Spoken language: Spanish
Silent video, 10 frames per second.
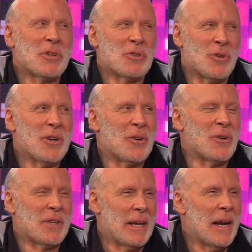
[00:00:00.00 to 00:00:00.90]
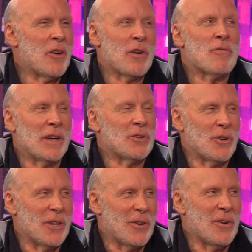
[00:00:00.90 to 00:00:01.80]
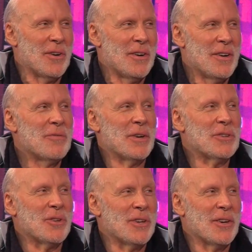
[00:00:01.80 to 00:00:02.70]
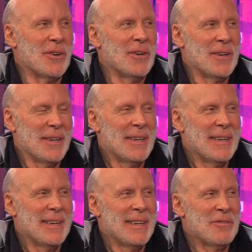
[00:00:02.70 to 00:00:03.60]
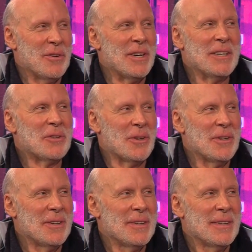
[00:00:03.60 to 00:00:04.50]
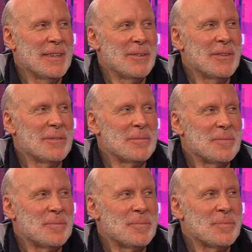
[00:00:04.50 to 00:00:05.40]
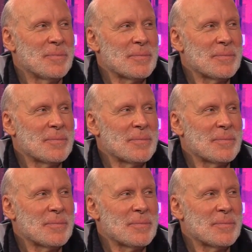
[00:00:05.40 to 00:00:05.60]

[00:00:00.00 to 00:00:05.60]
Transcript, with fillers: histórico. Tener la oreja fue histórico, fue histórico, fue bonito. ¿Y qué le dijiste? ¿Cómo la